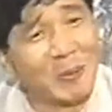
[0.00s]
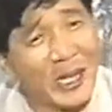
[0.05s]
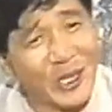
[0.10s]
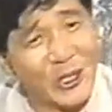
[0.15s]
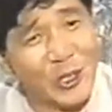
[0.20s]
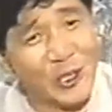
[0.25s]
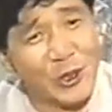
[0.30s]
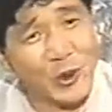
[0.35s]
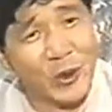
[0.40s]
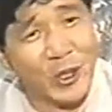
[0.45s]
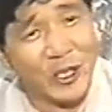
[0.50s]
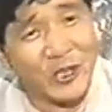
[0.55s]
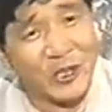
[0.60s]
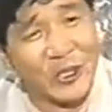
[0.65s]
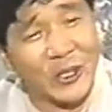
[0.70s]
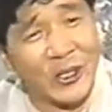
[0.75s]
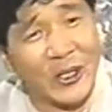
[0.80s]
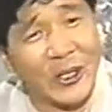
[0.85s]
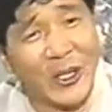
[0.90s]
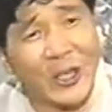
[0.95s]
만들기
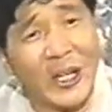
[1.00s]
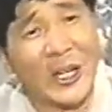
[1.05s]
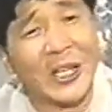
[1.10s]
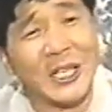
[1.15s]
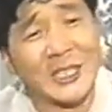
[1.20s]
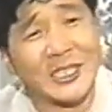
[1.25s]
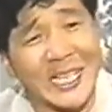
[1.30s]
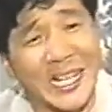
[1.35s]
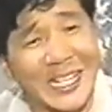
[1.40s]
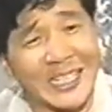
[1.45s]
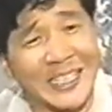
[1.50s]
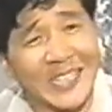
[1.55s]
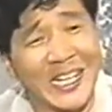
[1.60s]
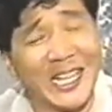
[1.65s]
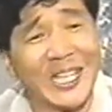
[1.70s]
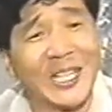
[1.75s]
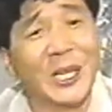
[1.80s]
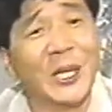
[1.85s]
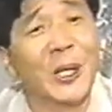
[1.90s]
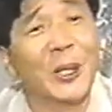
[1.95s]
위해서
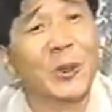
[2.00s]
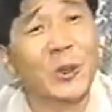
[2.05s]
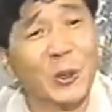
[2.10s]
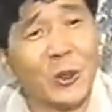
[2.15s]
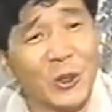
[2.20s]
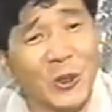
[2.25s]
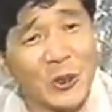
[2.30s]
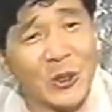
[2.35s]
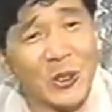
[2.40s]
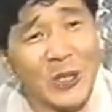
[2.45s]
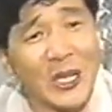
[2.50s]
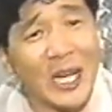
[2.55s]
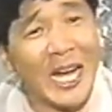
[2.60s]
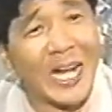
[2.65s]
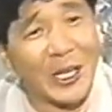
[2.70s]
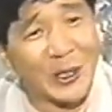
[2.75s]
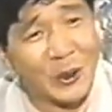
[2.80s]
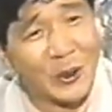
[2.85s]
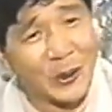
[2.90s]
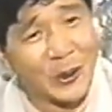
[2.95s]
상당히 노력을
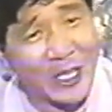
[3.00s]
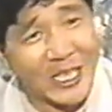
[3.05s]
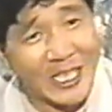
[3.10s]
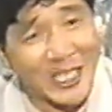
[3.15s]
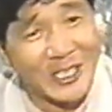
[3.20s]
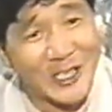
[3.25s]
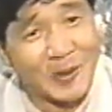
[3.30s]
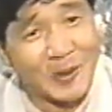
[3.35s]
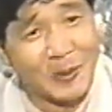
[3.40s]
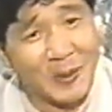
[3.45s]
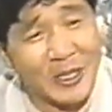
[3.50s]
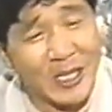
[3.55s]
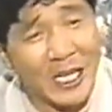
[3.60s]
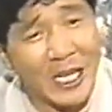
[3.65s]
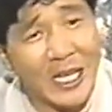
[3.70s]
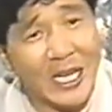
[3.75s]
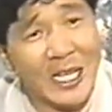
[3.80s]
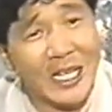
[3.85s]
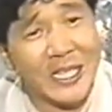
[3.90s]
하도록 하겠습니다.